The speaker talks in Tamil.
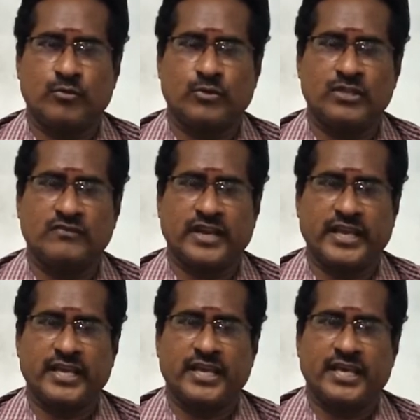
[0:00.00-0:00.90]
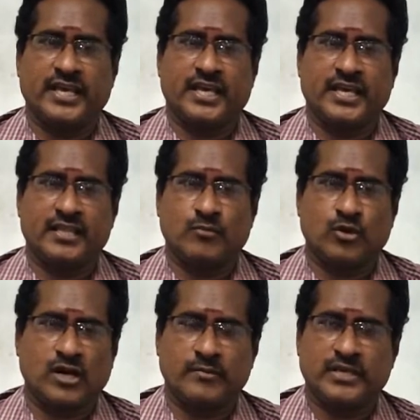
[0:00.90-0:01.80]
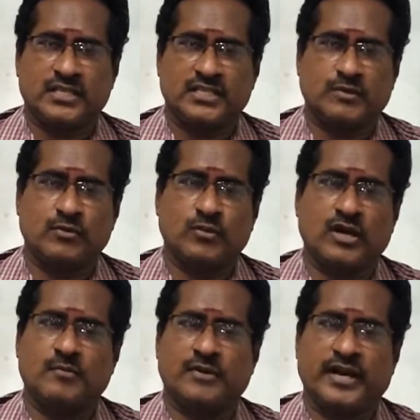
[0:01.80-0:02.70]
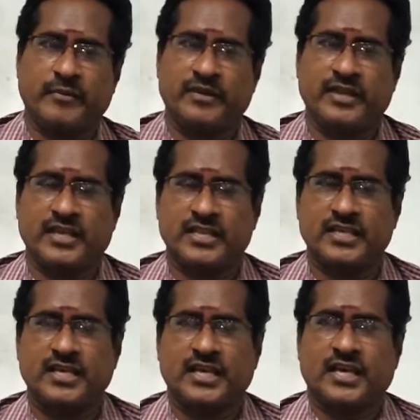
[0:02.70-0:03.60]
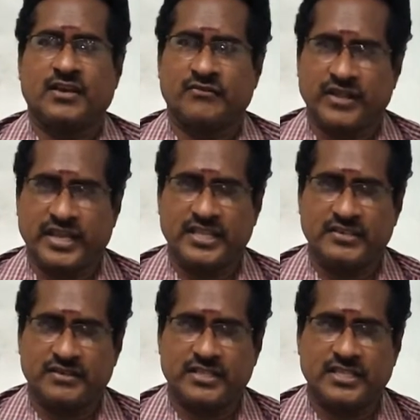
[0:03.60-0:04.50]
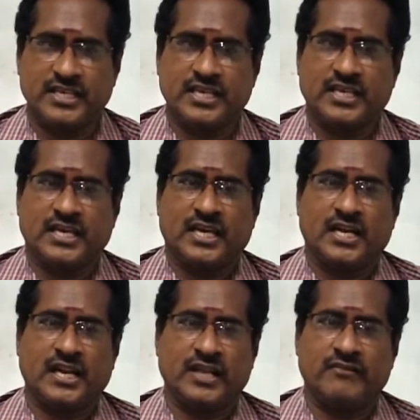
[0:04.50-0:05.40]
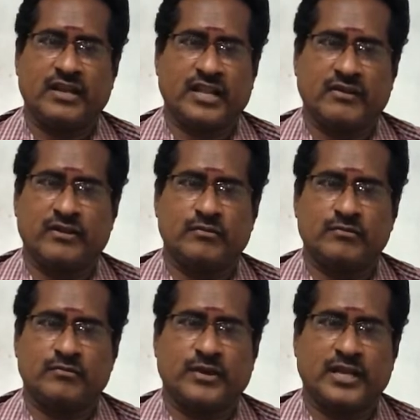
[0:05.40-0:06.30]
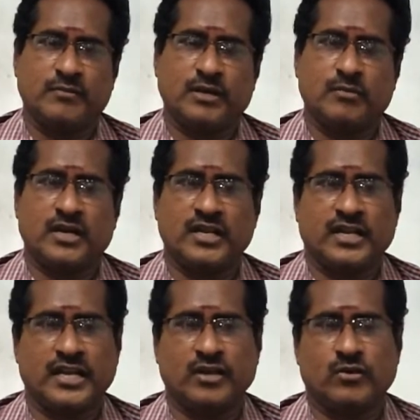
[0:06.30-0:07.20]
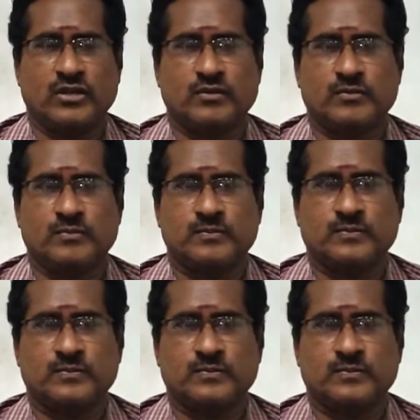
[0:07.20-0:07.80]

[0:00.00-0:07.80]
முப்பது வரை இந்த முகாம் இந்த சிறப்பு முகாம் நடைபெறுகிறது விரைந்து வந்து டிரைவர் அனைவரும் பயன்பெறுமாறு கேட்டுக்கொள்கிறோம்